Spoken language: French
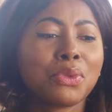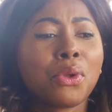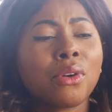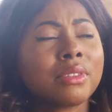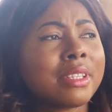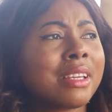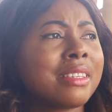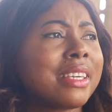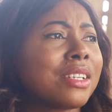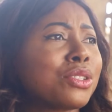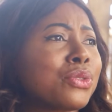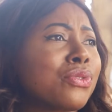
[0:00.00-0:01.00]
Non,
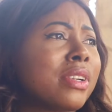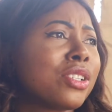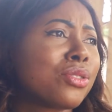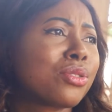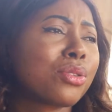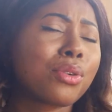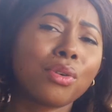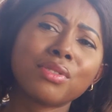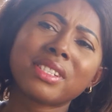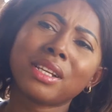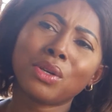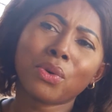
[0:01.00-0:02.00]
t'inquiète, je voulais juste
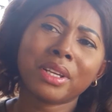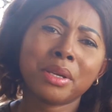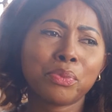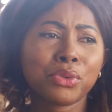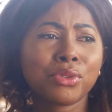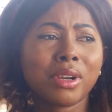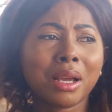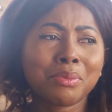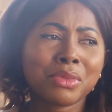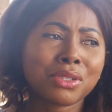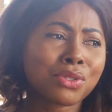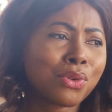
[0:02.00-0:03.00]
qu'on s'éloigne un peu de
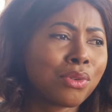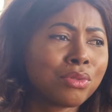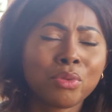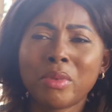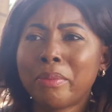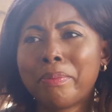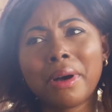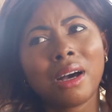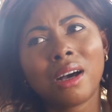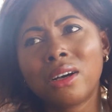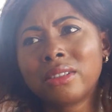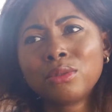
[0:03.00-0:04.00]
la maison, de mes
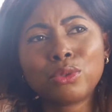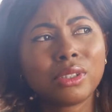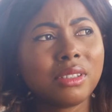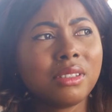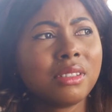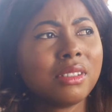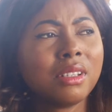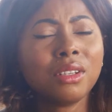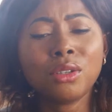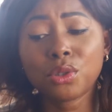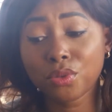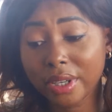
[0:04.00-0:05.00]
parents aussi.
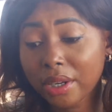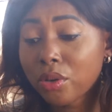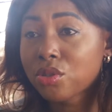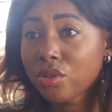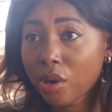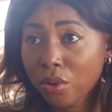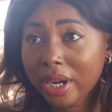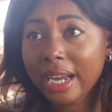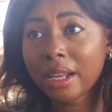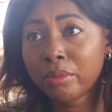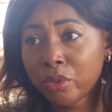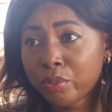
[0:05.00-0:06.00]
Je voudrais qu'on soit au
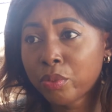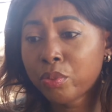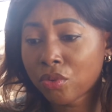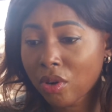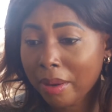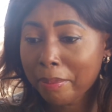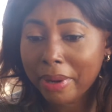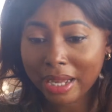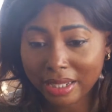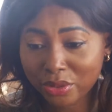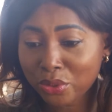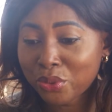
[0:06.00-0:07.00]
calme pour pouvoir
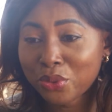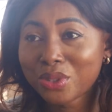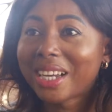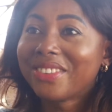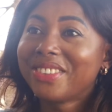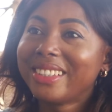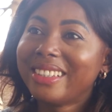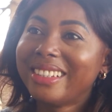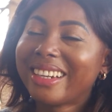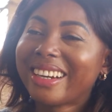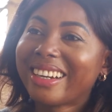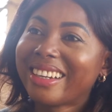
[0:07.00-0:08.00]
parler de notre
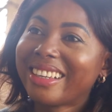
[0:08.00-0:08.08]
avenir.